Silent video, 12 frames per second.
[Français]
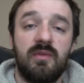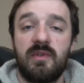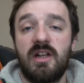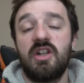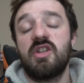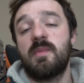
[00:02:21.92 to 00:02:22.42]
Donc
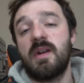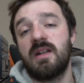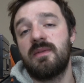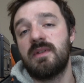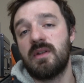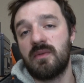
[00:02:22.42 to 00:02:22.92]
voilà, j'espère
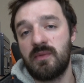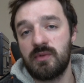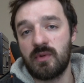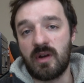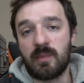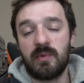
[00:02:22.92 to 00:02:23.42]
que la vidéo
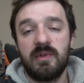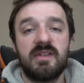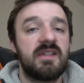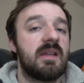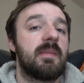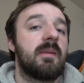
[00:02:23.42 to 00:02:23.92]
vous aura plu.
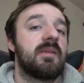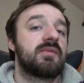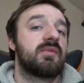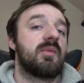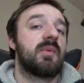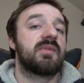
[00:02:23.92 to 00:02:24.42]
N'hésitez pas à me dire
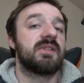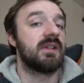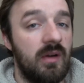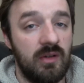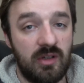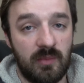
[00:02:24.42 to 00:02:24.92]
ce que vous en
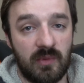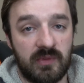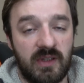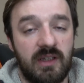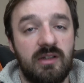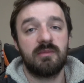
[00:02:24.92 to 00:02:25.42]
pensez en
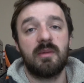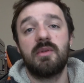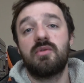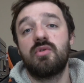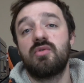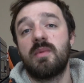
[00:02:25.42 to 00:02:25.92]
commentaire. Comme
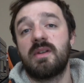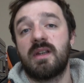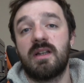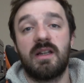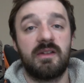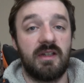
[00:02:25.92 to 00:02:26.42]
d'habitude, je vous
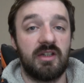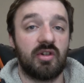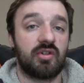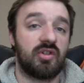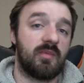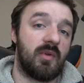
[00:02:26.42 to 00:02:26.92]
mettrai le lien de
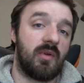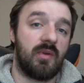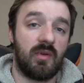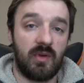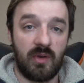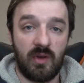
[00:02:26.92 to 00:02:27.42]
téléchargement
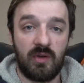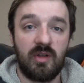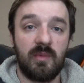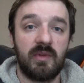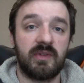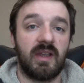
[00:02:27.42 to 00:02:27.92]
en
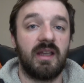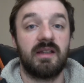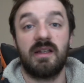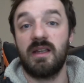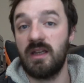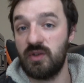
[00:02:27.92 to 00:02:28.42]

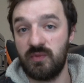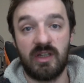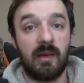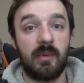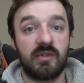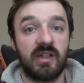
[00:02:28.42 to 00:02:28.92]
commentaire et je vous
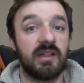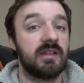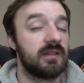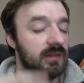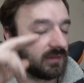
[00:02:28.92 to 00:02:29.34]
dis à la prochaine.